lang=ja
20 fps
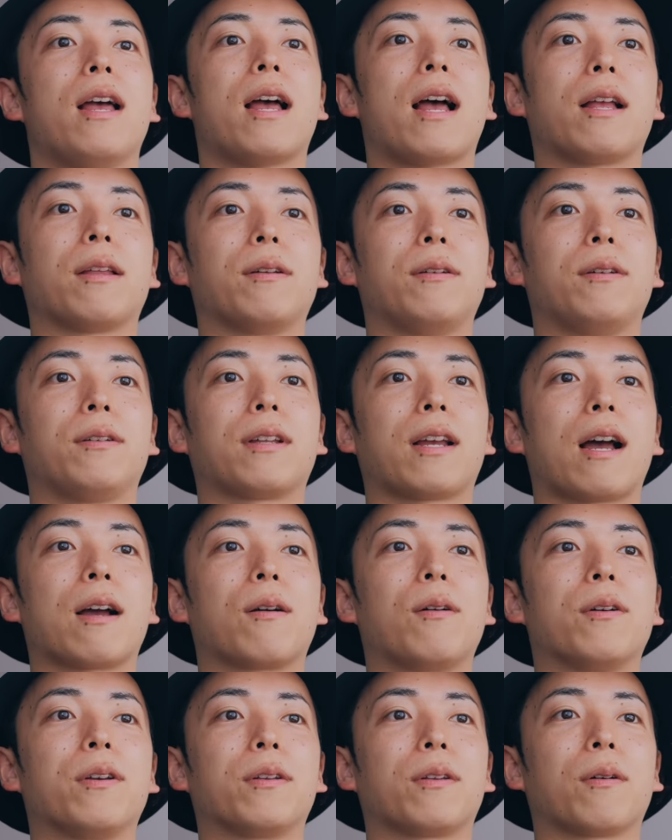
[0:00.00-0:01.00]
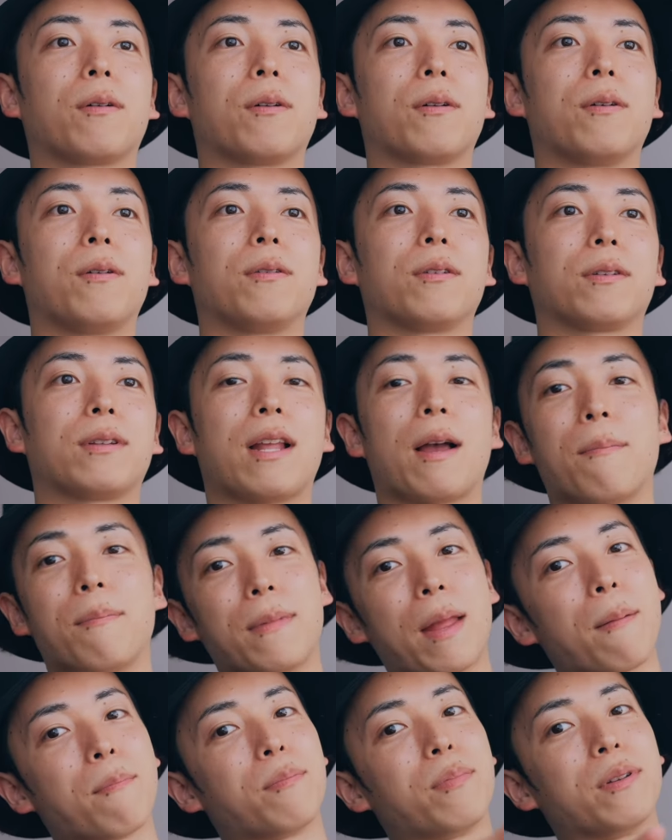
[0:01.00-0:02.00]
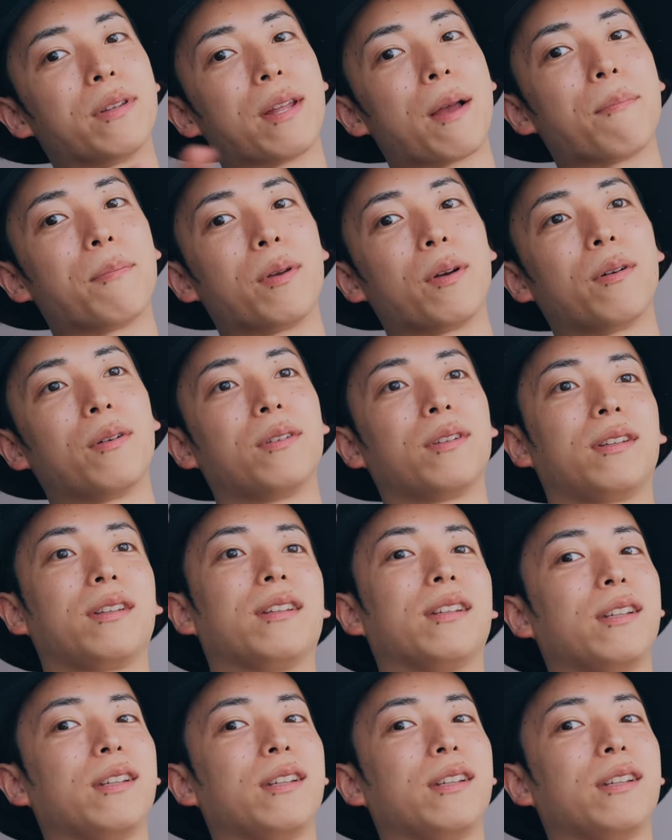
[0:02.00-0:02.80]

あの、なんかこういうところ、何分何秒、